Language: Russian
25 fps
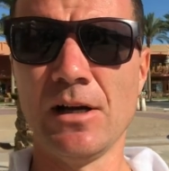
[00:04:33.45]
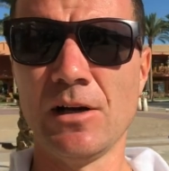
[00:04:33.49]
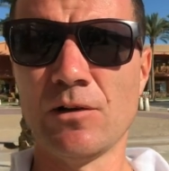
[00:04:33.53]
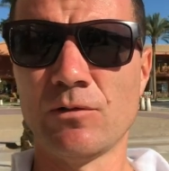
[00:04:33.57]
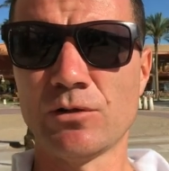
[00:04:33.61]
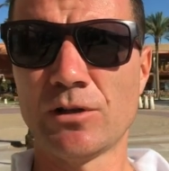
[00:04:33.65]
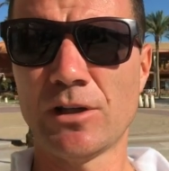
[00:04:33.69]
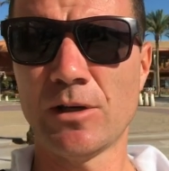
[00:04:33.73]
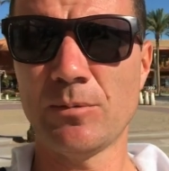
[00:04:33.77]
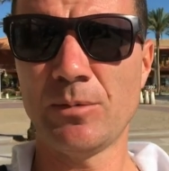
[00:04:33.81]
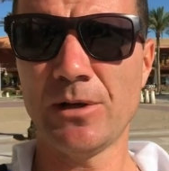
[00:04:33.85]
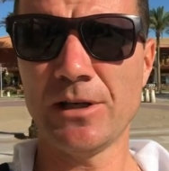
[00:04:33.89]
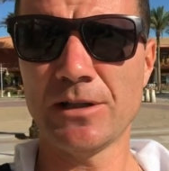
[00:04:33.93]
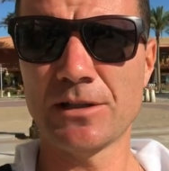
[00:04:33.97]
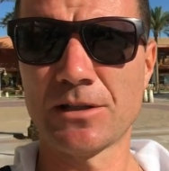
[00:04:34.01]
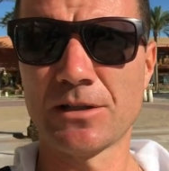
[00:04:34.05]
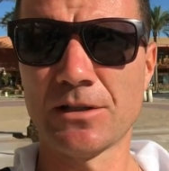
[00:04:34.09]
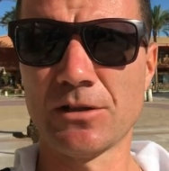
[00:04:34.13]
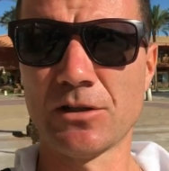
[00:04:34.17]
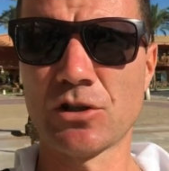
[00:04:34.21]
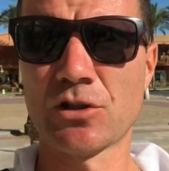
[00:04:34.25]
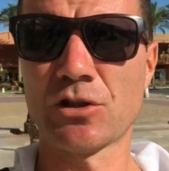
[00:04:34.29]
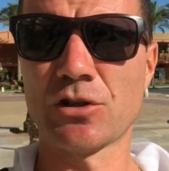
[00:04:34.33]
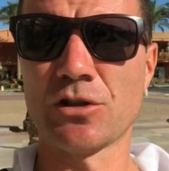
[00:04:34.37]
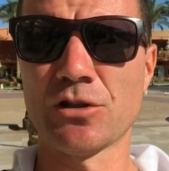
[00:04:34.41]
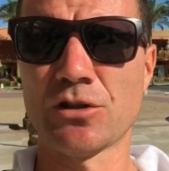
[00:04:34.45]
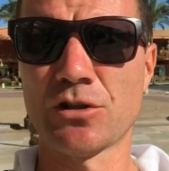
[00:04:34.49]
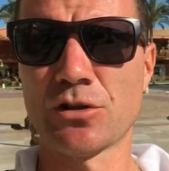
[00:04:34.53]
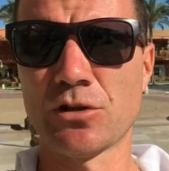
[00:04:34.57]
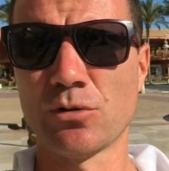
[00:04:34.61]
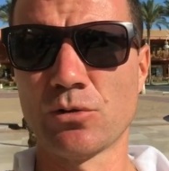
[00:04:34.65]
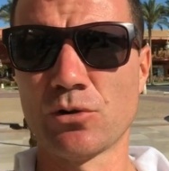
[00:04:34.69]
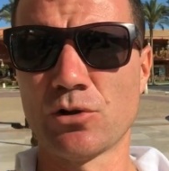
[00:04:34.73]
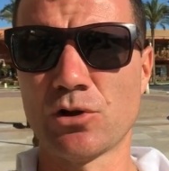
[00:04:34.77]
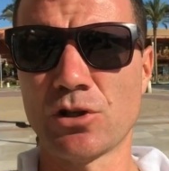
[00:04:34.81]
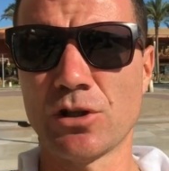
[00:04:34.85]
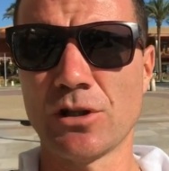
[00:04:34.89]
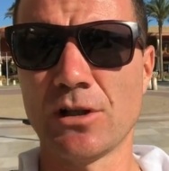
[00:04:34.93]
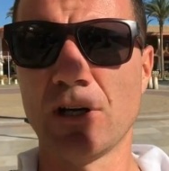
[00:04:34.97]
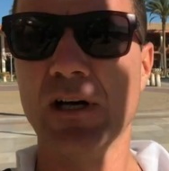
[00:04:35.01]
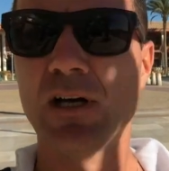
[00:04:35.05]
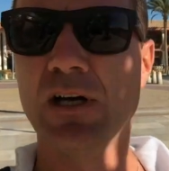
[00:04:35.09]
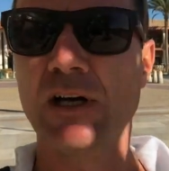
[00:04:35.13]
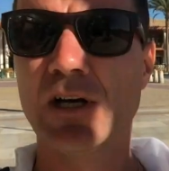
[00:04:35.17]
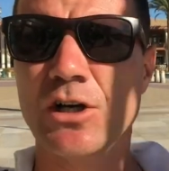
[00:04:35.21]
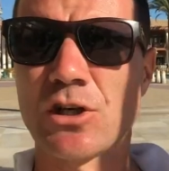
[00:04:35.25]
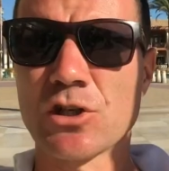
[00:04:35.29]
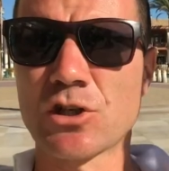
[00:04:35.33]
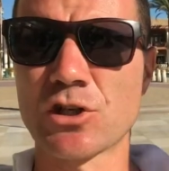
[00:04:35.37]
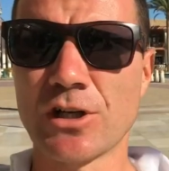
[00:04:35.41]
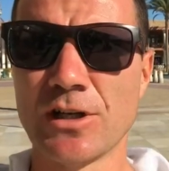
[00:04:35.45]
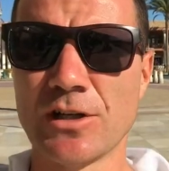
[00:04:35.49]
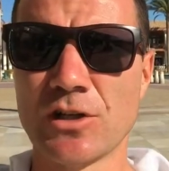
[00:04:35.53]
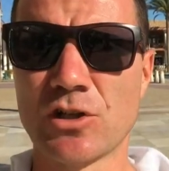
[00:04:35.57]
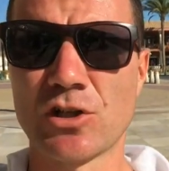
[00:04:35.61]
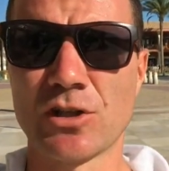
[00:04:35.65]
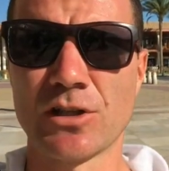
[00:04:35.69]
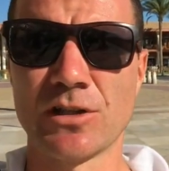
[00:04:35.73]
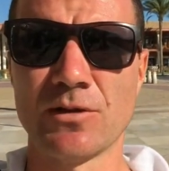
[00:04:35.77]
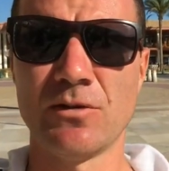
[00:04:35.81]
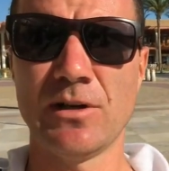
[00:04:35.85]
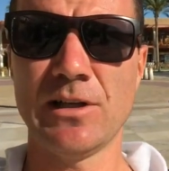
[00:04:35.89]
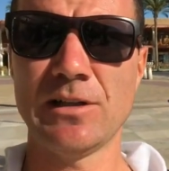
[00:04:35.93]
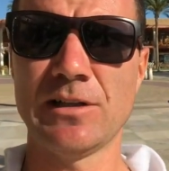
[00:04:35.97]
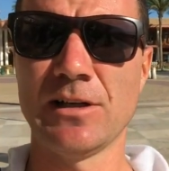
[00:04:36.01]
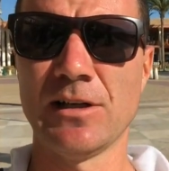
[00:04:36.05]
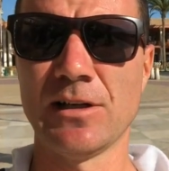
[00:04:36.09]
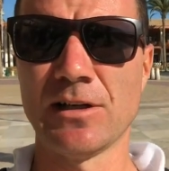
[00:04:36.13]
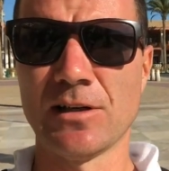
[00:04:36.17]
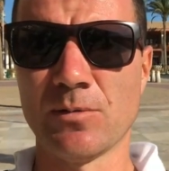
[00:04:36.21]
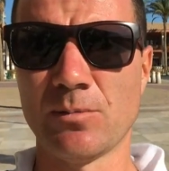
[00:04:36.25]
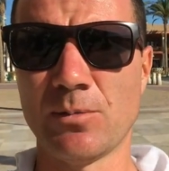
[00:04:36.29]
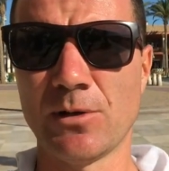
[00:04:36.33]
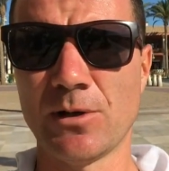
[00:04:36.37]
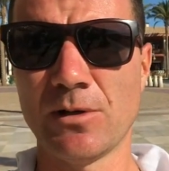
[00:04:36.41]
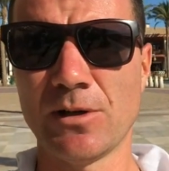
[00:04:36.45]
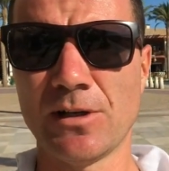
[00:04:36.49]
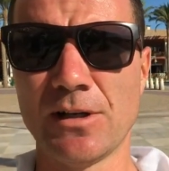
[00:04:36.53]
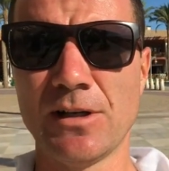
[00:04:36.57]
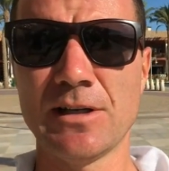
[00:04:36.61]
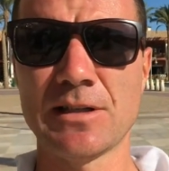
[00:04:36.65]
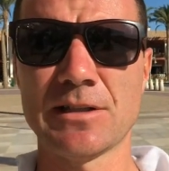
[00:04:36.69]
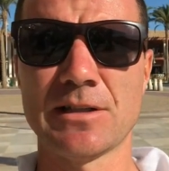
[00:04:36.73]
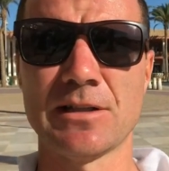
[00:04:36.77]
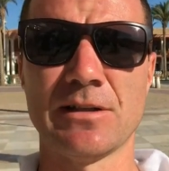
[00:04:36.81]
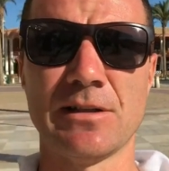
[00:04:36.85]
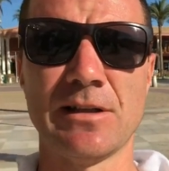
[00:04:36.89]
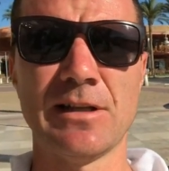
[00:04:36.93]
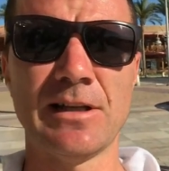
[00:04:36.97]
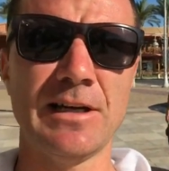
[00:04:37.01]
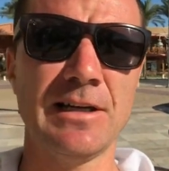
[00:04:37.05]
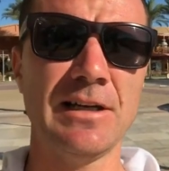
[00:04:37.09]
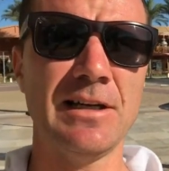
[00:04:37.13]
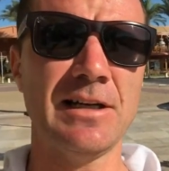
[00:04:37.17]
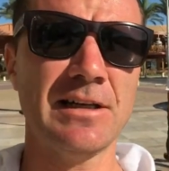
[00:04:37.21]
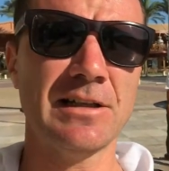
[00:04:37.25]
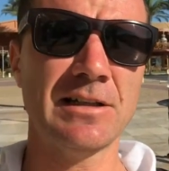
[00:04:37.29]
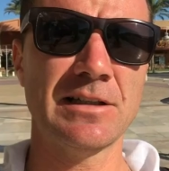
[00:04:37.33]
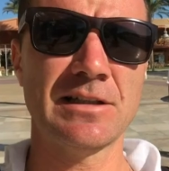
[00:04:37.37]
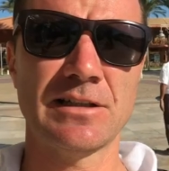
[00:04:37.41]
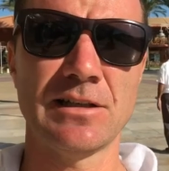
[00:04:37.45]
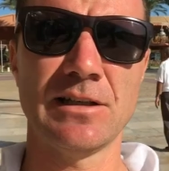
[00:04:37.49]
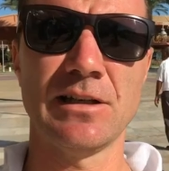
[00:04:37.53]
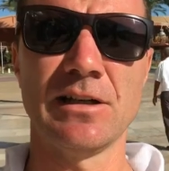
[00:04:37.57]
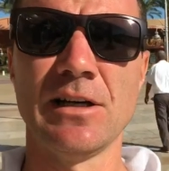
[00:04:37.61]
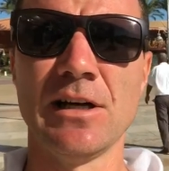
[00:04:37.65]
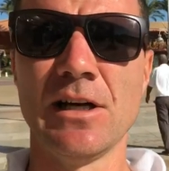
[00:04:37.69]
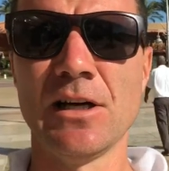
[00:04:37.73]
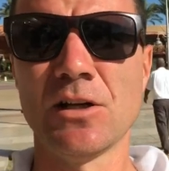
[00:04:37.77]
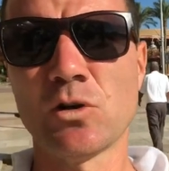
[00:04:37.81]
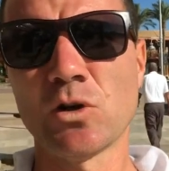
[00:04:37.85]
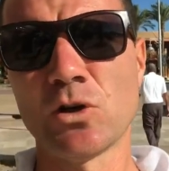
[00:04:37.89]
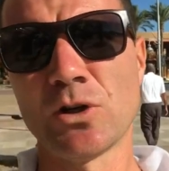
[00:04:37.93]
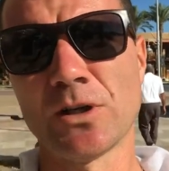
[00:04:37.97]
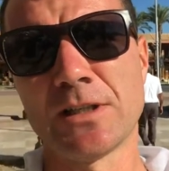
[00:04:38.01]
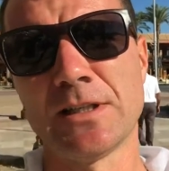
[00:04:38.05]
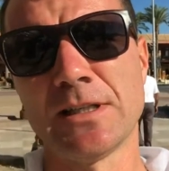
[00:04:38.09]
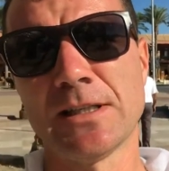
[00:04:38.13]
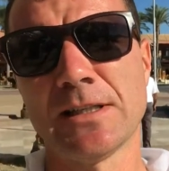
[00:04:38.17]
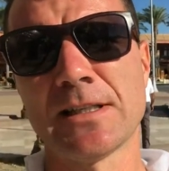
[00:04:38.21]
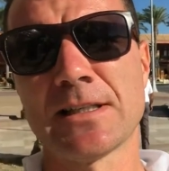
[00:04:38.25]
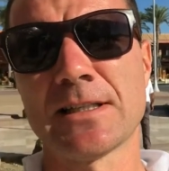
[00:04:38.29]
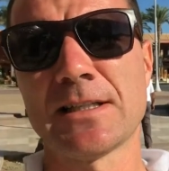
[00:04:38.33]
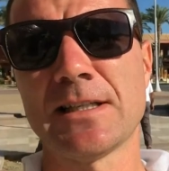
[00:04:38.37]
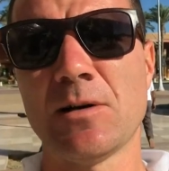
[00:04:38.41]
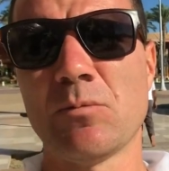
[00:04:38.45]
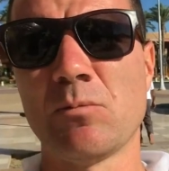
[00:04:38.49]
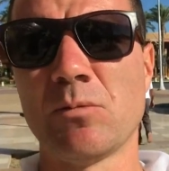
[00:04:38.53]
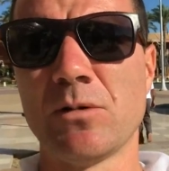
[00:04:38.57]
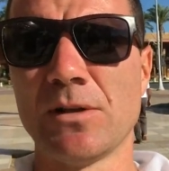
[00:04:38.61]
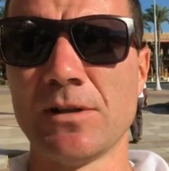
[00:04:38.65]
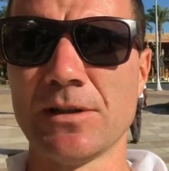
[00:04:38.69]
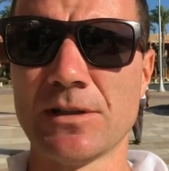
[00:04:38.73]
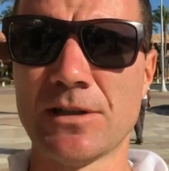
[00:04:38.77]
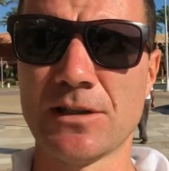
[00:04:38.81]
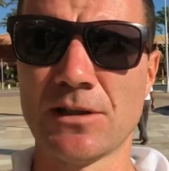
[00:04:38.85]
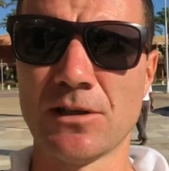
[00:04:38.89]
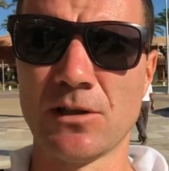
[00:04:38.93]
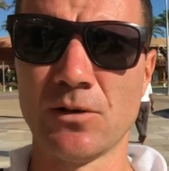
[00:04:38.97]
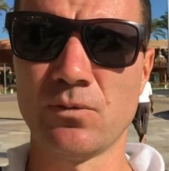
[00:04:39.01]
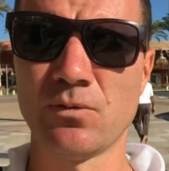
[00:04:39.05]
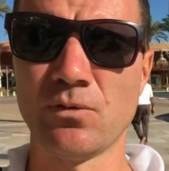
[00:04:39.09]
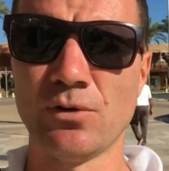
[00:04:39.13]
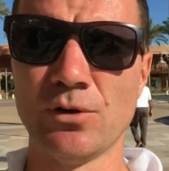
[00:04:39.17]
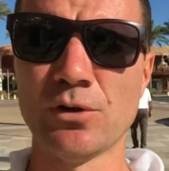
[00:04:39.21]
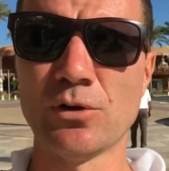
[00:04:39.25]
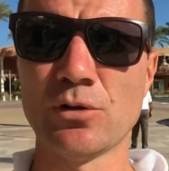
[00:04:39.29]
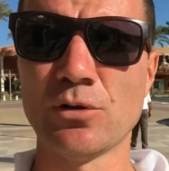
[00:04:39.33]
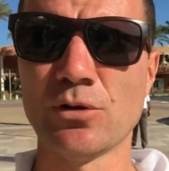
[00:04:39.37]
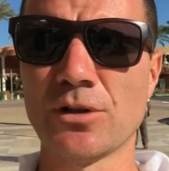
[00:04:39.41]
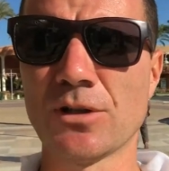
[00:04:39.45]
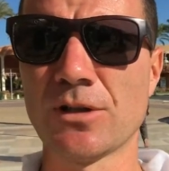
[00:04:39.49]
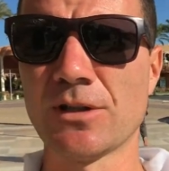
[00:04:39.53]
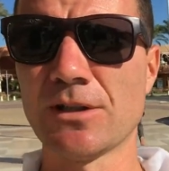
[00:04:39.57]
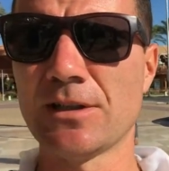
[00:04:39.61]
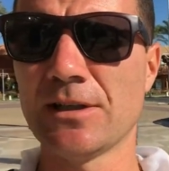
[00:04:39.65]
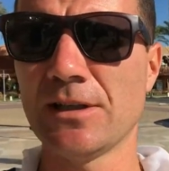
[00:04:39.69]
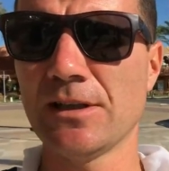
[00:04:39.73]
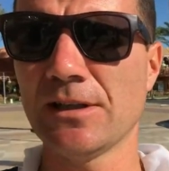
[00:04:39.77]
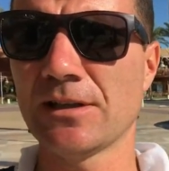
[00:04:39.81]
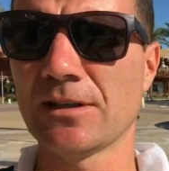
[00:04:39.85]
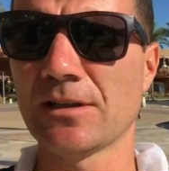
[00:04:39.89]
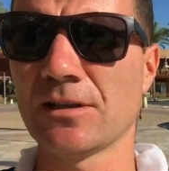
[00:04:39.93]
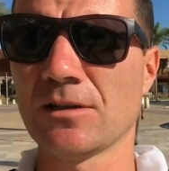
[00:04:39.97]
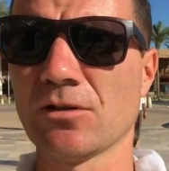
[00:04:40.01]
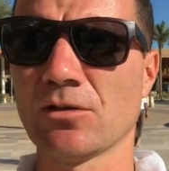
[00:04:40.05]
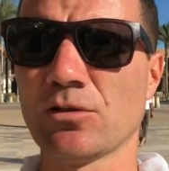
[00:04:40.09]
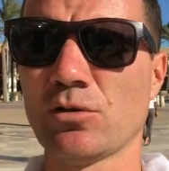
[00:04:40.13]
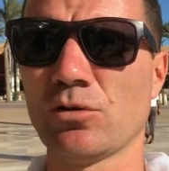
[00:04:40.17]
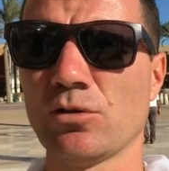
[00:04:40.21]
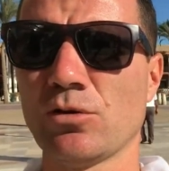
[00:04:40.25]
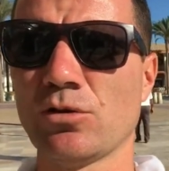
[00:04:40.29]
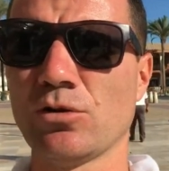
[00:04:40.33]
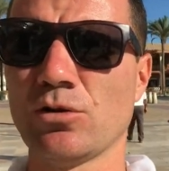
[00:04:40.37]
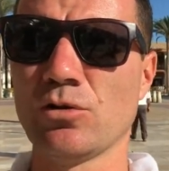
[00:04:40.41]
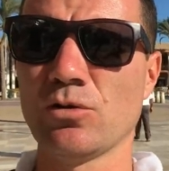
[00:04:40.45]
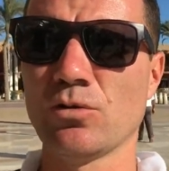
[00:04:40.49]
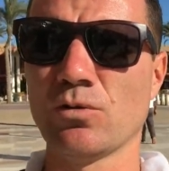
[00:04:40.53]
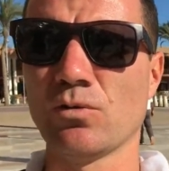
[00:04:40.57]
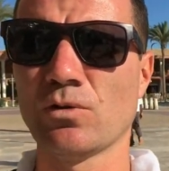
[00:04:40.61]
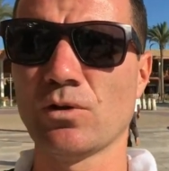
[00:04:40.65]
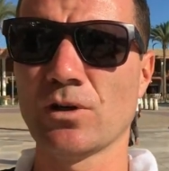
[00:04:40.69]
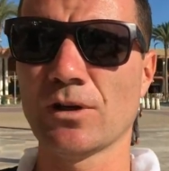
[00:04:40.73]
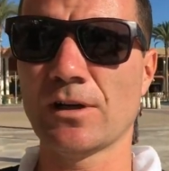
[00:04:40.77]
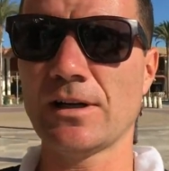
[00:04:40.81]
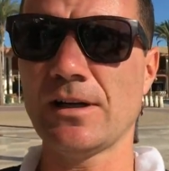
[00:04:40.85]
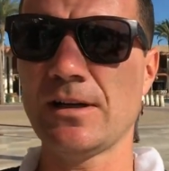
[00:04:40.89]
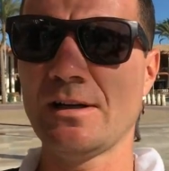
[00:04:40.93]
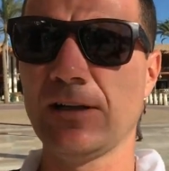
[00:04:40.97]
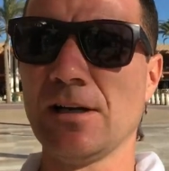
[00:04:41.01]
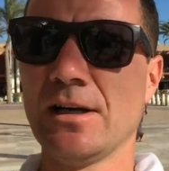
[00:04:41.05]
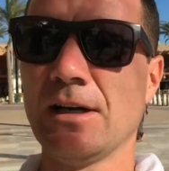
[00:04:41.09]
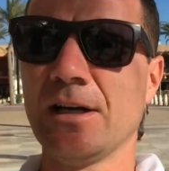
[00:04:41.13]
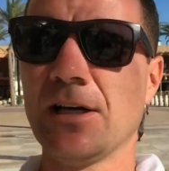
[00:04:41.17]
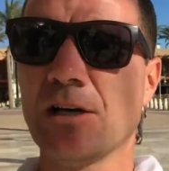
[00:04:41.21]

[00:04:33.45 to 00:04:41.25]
вот опять слышал случай, женщина в отеле, например, ездила на яхте, то ли где-то забыла телефон, то ли где-то кто-то ее украл.